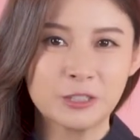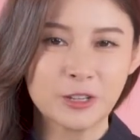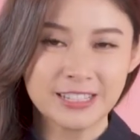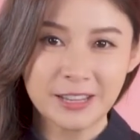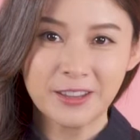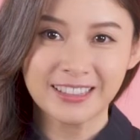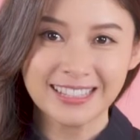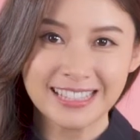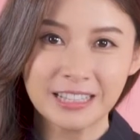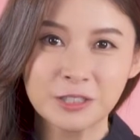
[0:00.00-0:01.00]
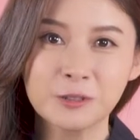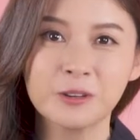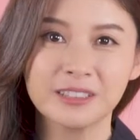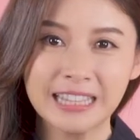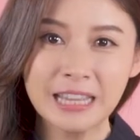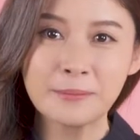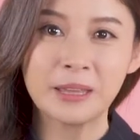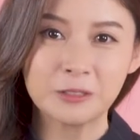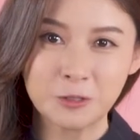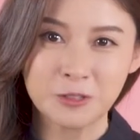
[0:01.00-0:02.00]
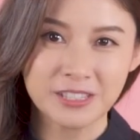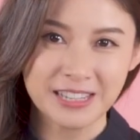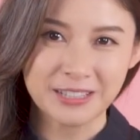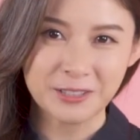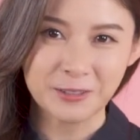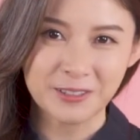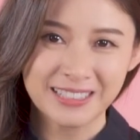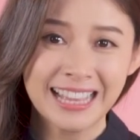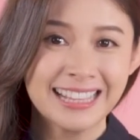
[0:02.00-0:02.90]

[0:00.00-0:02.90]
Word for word: 最幸运的星座第一名巨蟹座，